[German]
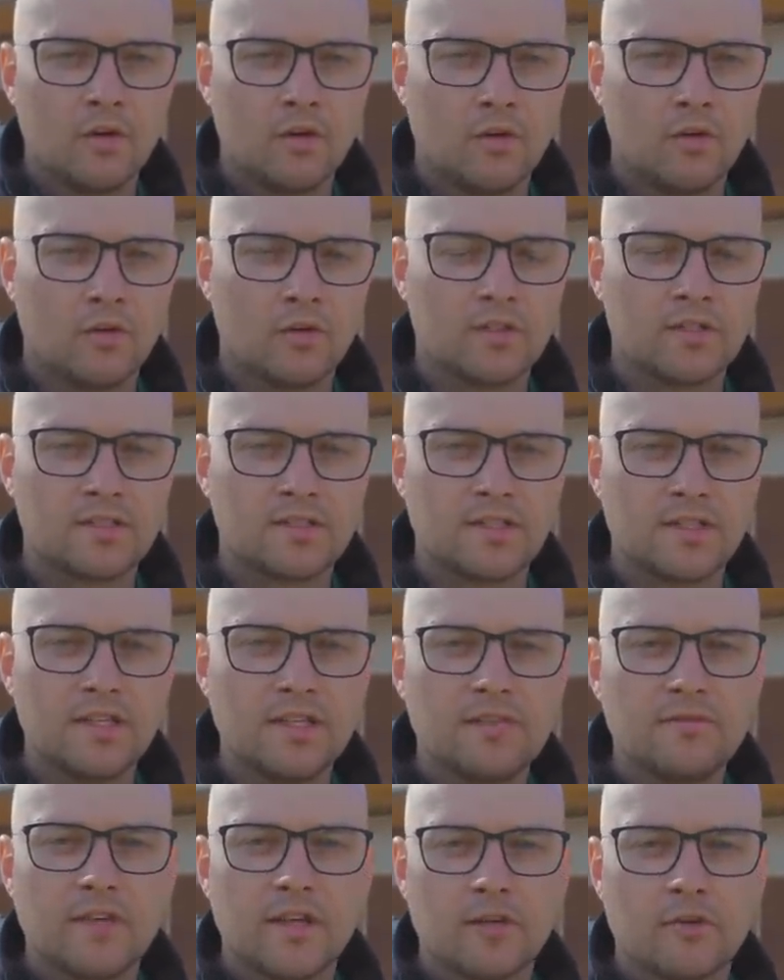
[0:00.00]
Und
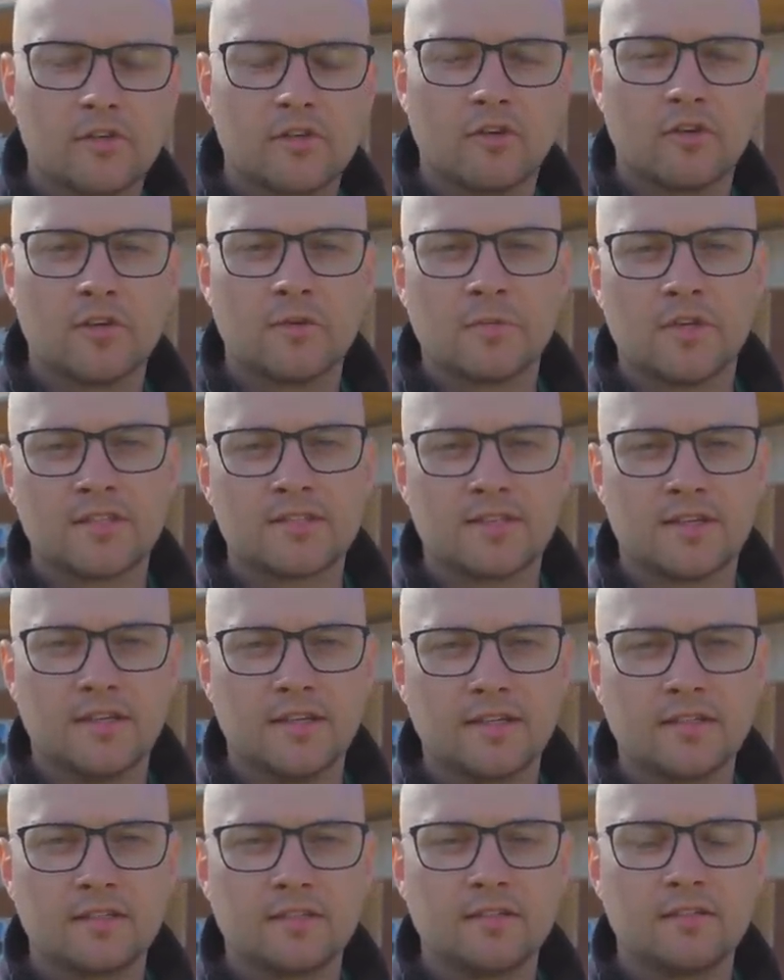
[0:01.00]
ich werde euch heute mal
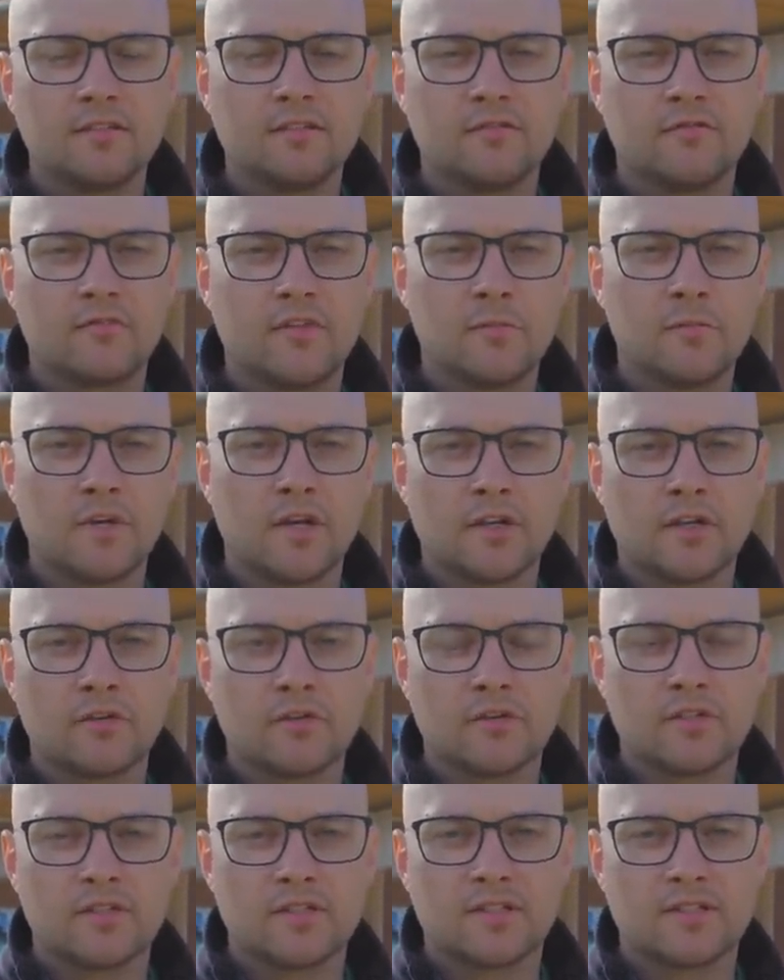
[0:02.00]
zeigen, wie man
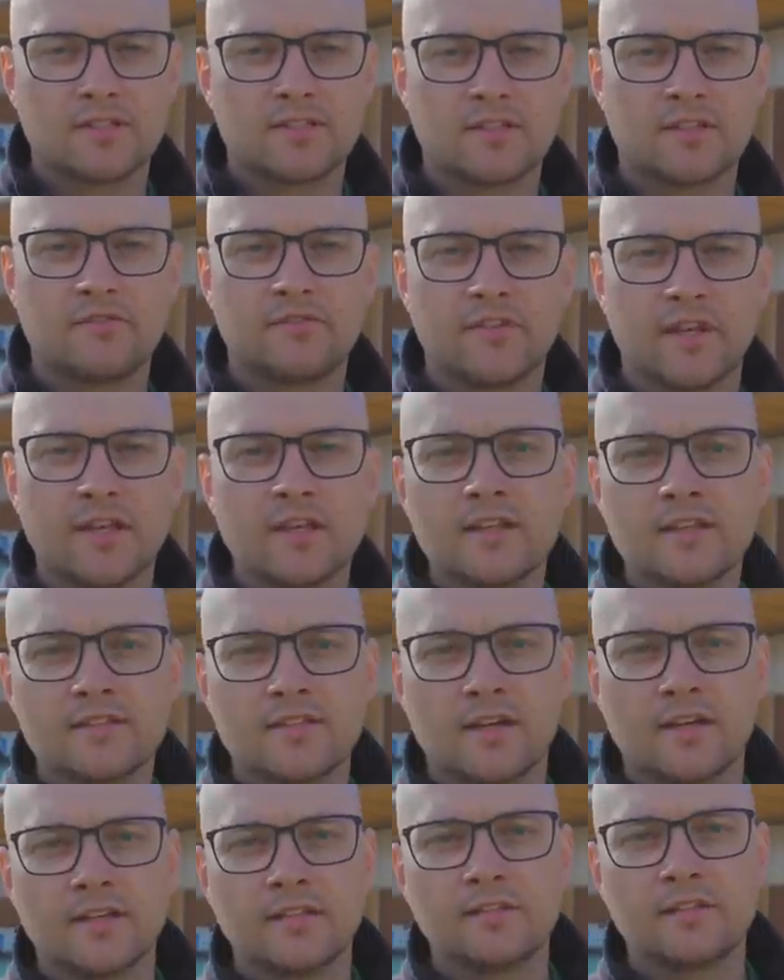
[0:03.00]
durch das Entfernen der
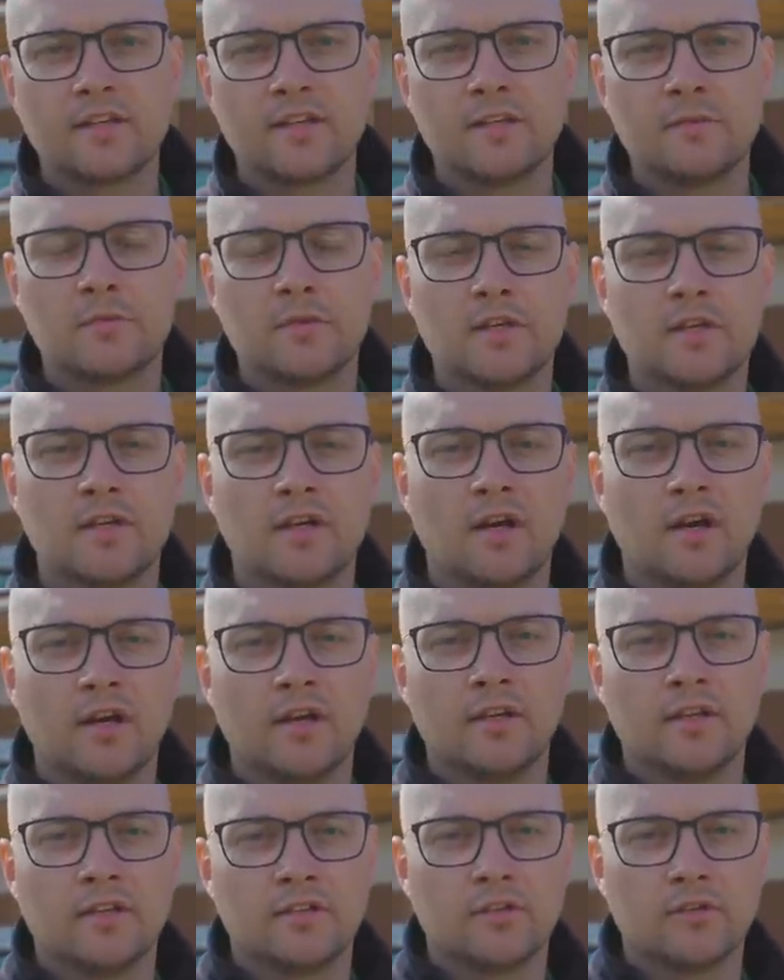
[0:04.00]
Seitentriebe
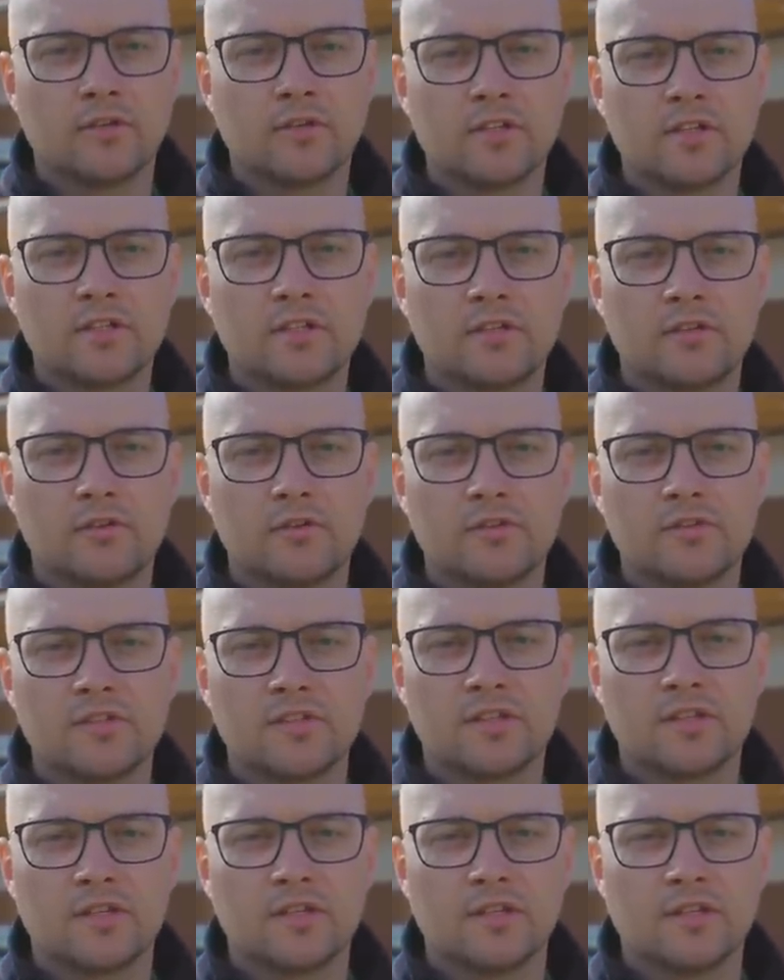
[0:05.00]
einen deutlich
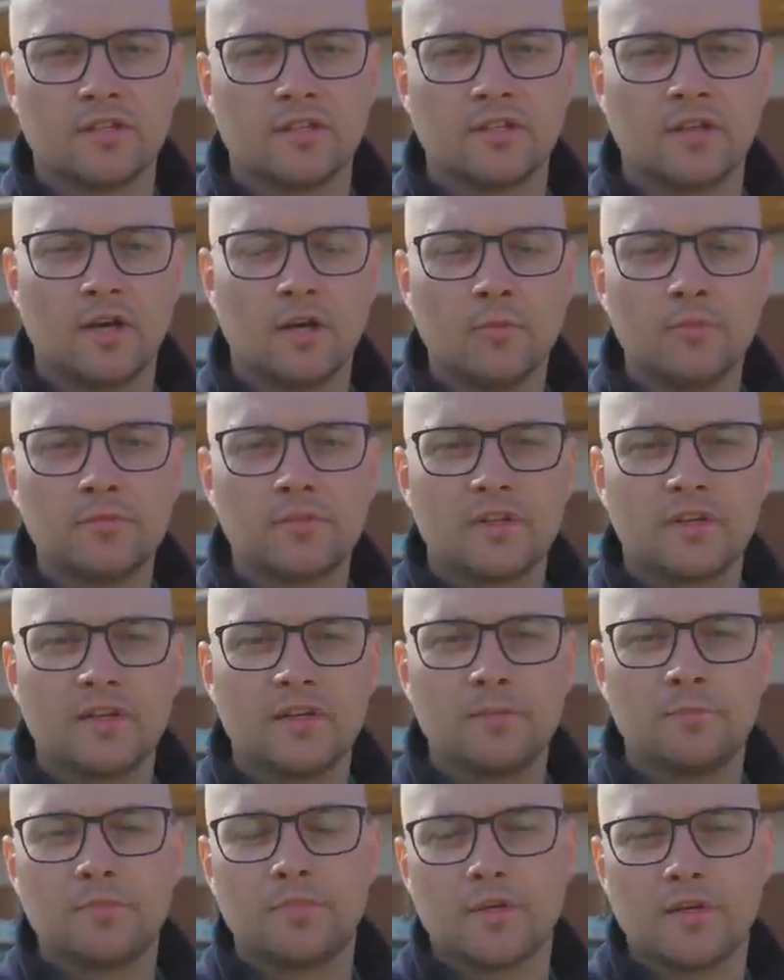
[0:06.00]
größeren
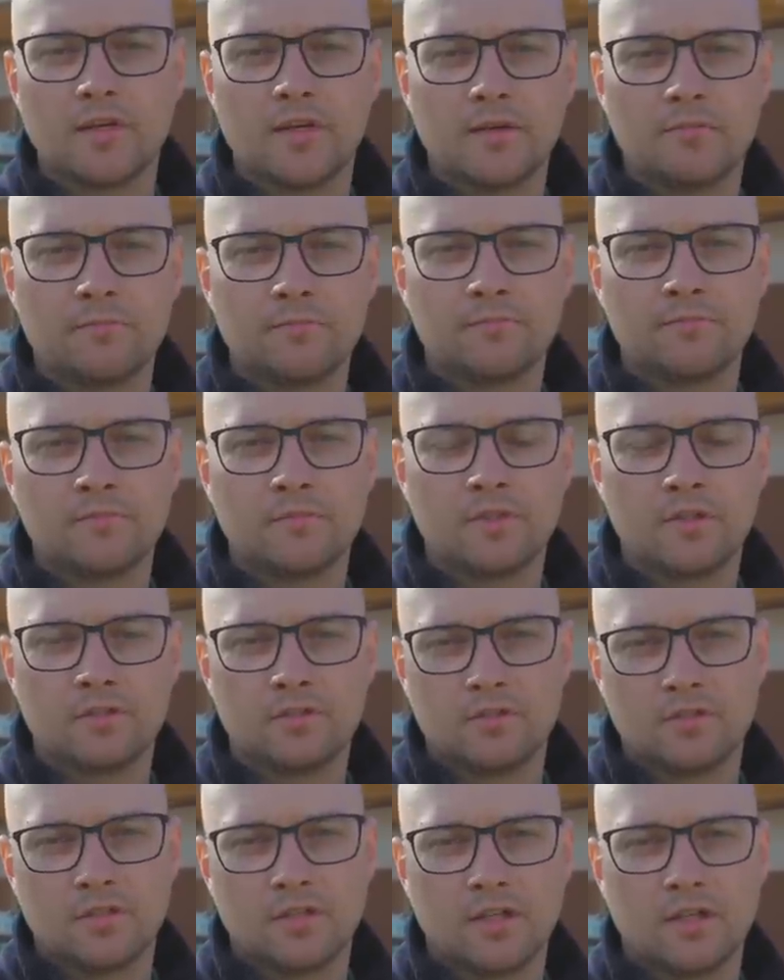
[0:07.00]
Haupttrieb ähm,
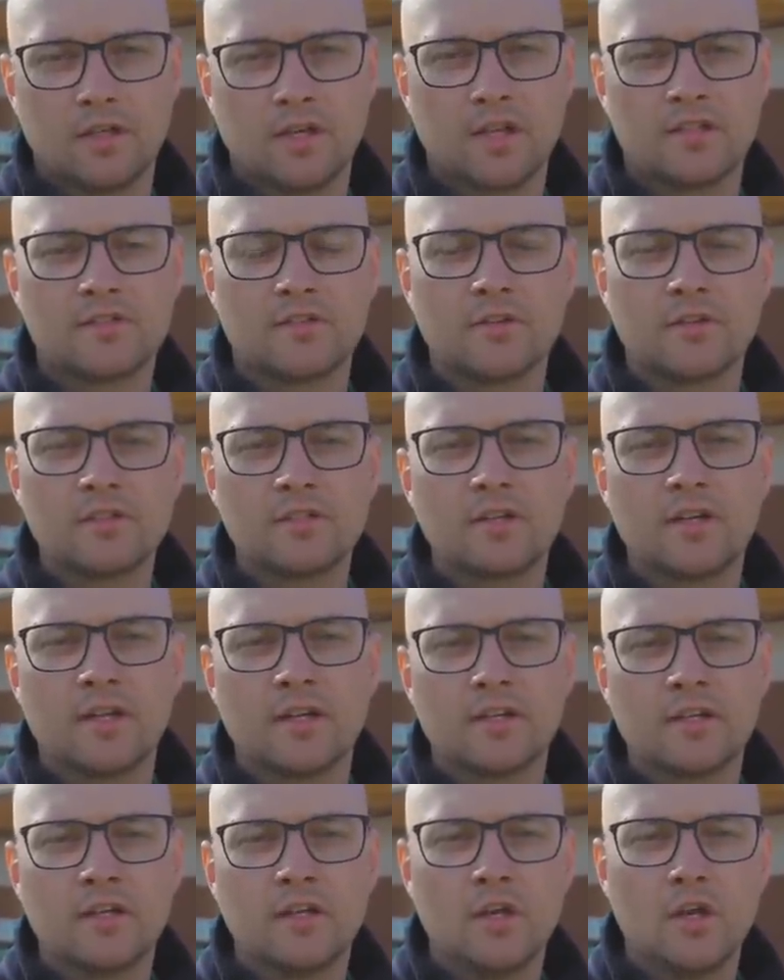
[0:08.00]
äh, erzeugen
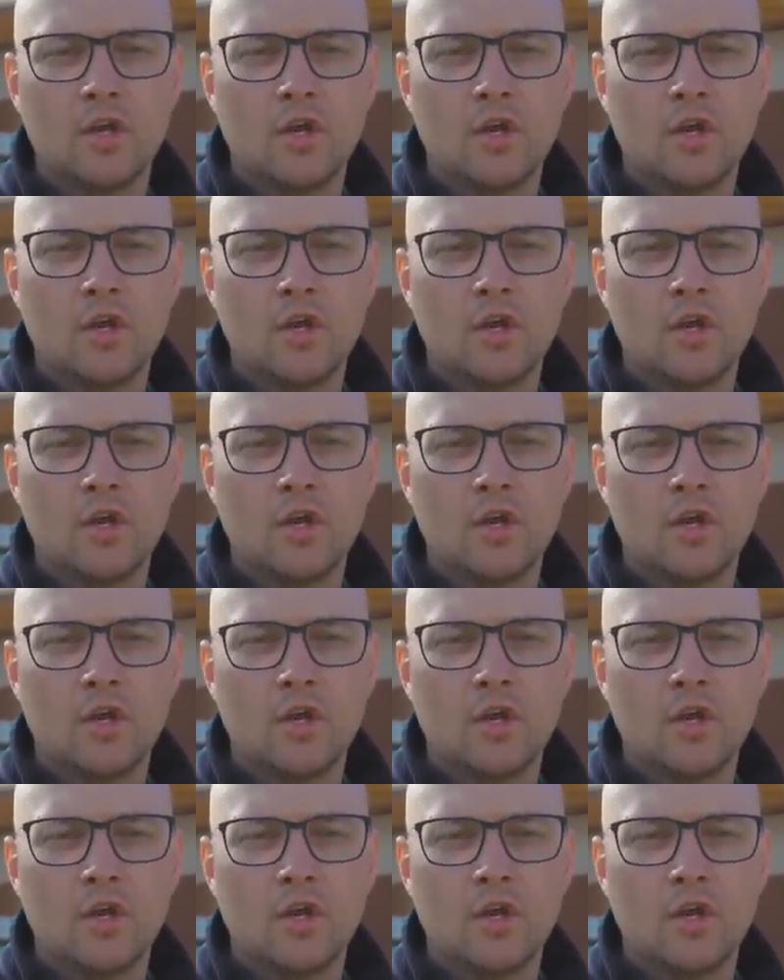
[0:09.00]
kann.